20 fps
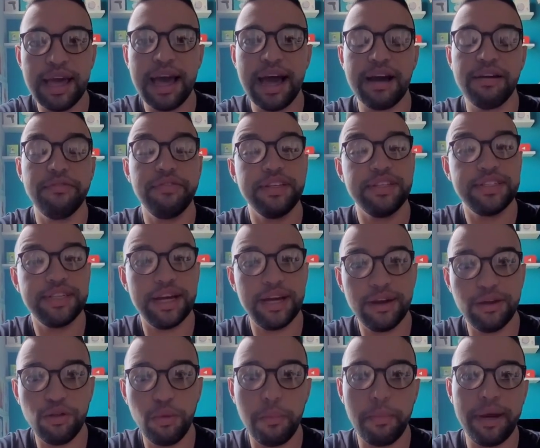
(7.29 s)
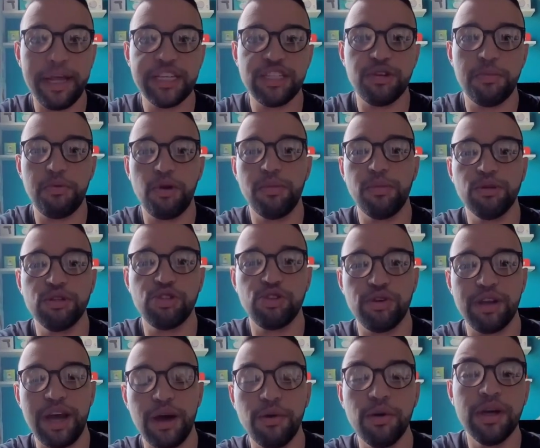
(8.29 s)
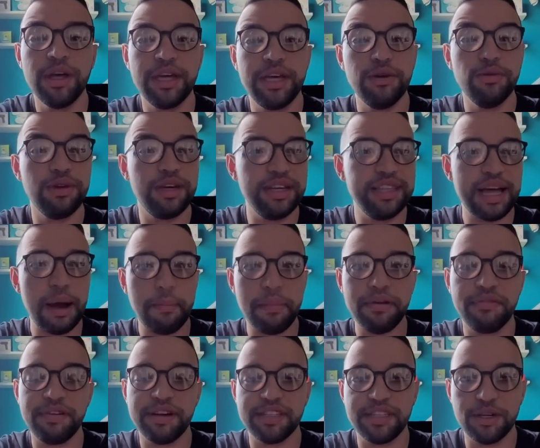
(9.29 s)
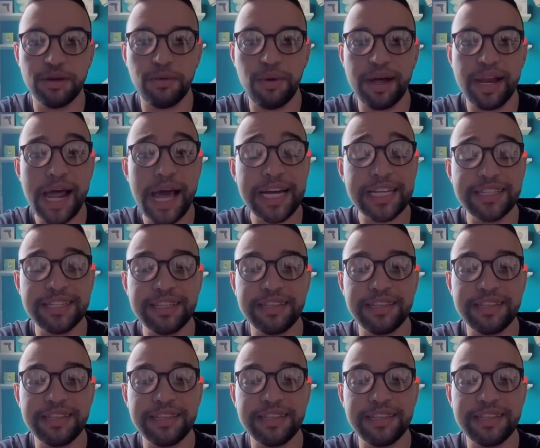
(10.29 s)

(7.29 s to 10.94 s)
avisando do preço promocional e o que dá para fazer com o Alex.